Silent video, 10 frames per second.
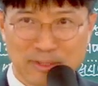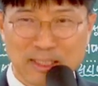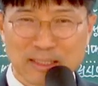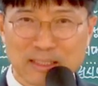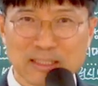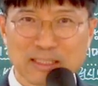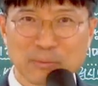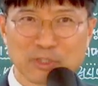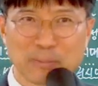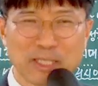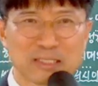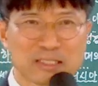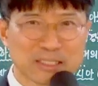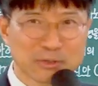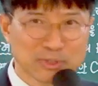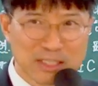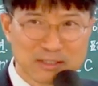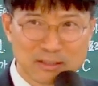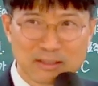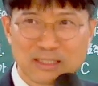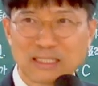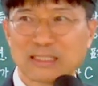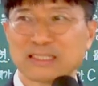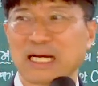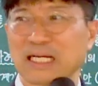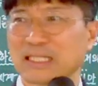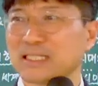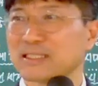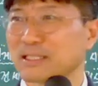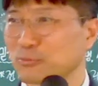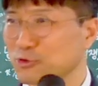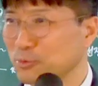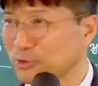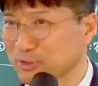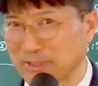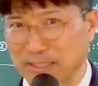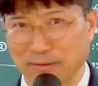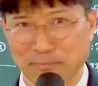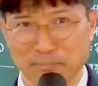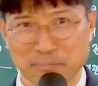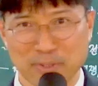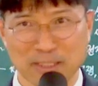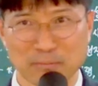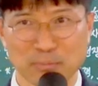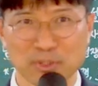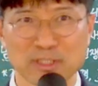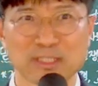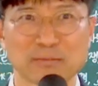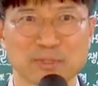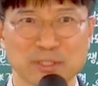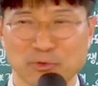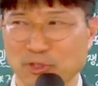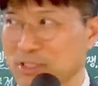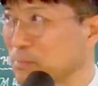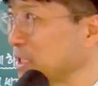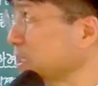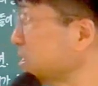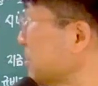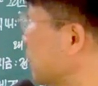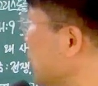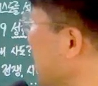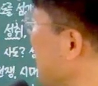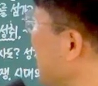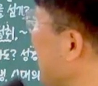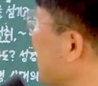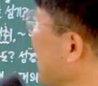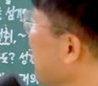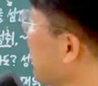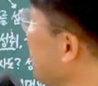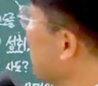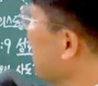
그렇기 때문에 발을 씻기고 나서 이제 알겠느냐 물어보는 거예요. 이렇게 뭔지를 먼저 보겠습니다. 지금 우리가 이거 하잖아요, 그죠?